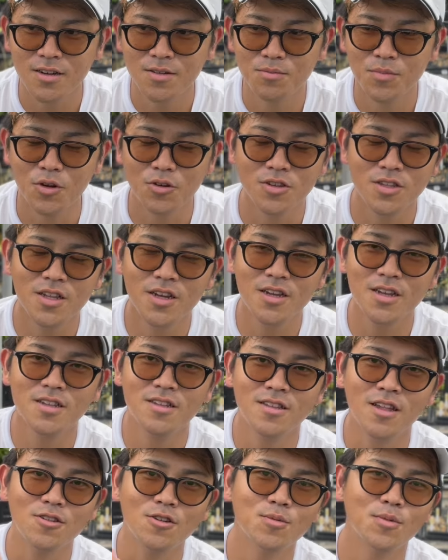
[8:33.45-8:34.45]
まあ、沖縄
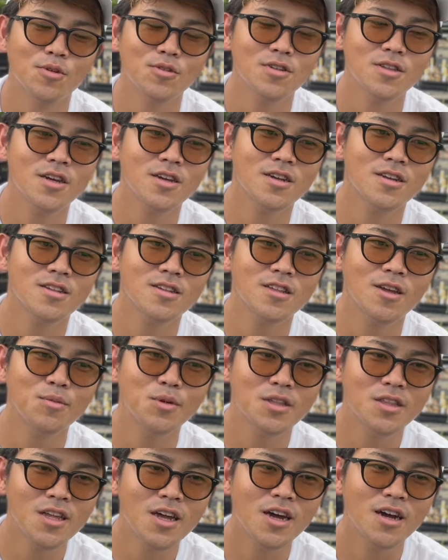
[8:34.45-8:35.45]
県、例えば沖縄県で食
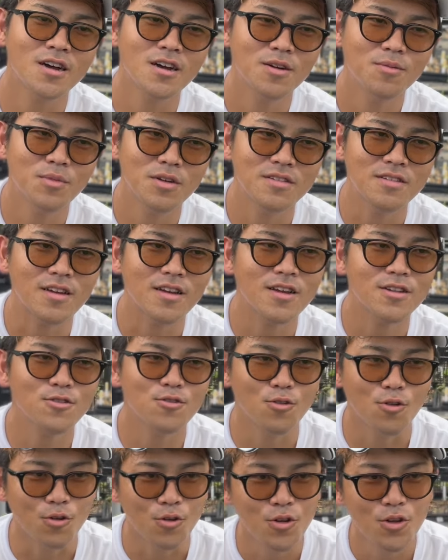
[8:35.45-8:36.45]
べた、まあ、釈迦
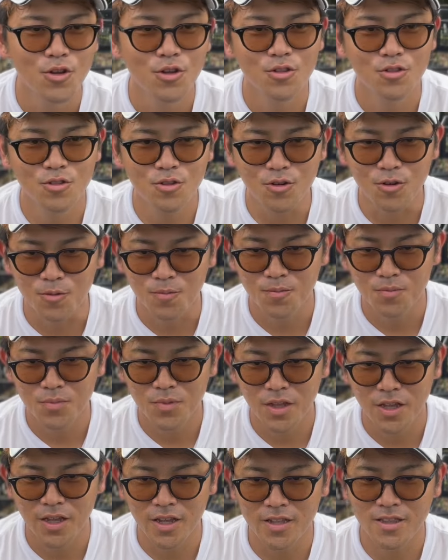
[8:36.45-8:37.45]
カの、
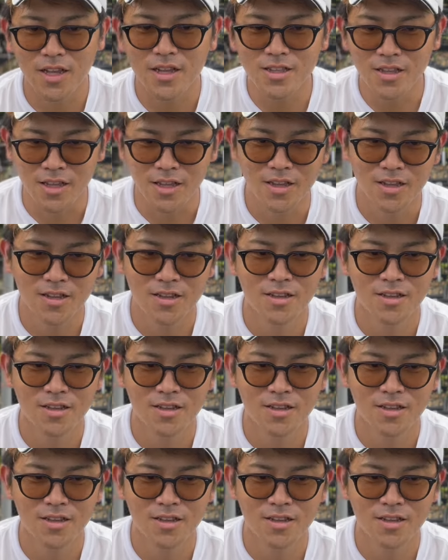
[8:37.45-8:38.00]
えー、種、